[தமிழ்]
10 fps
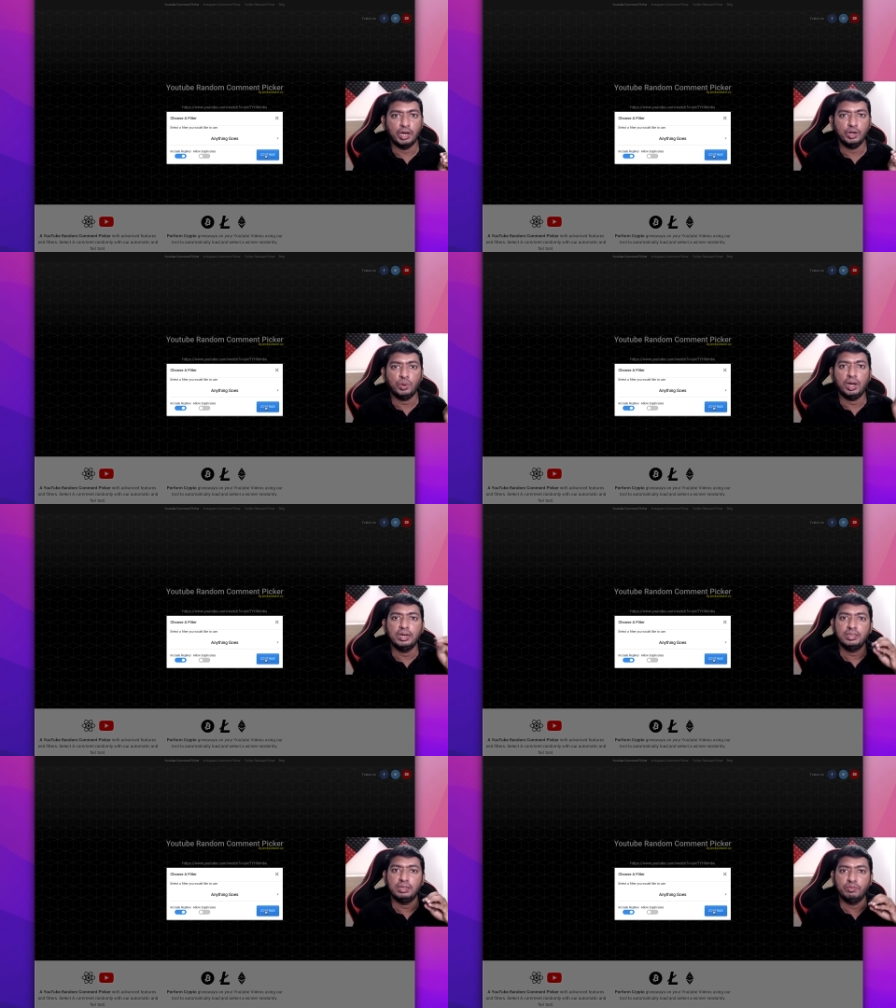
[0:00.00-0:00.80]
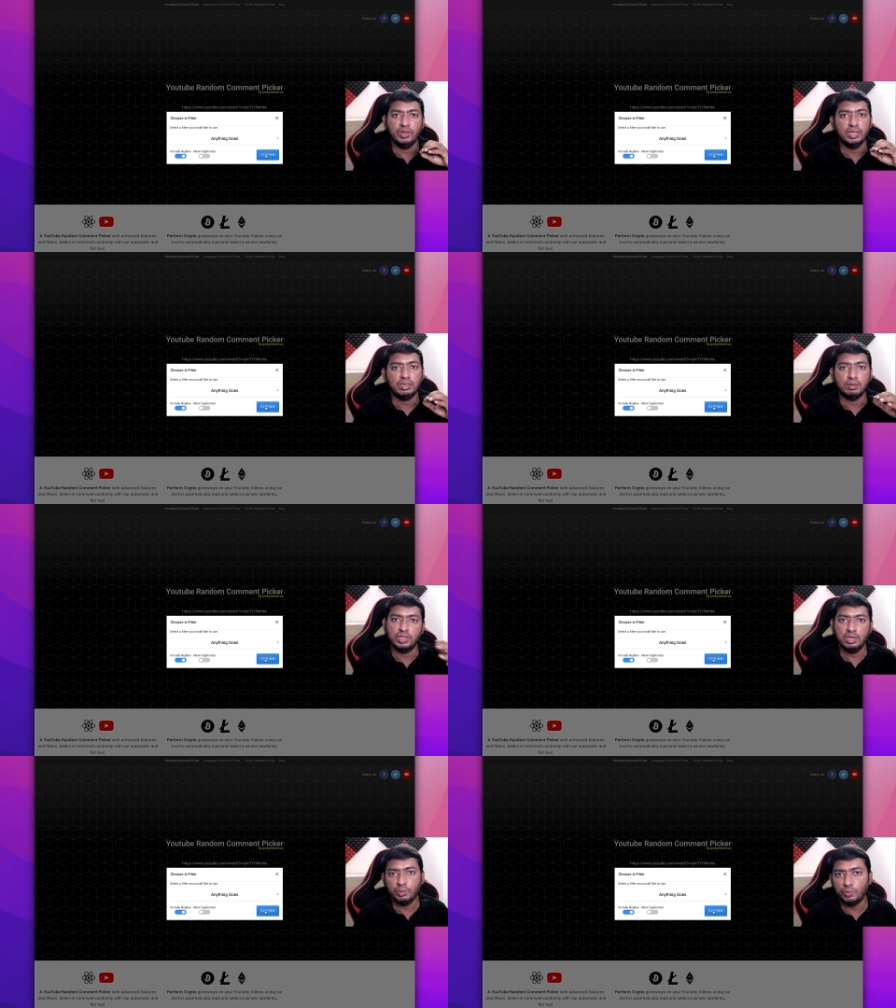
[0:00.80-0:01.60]
மாட்டோம் அடுத்த வின்னருக்கு
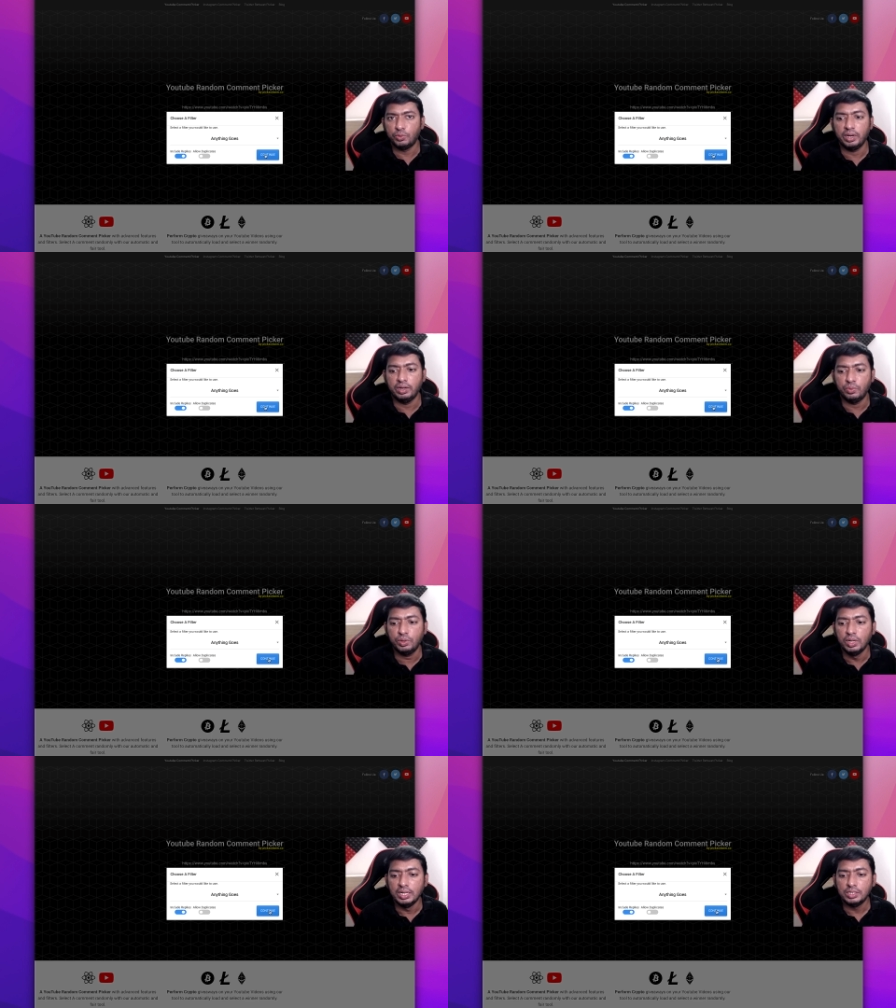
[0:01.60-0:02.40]
வந்து நம்ம மூவ் ஆயிடுவோம்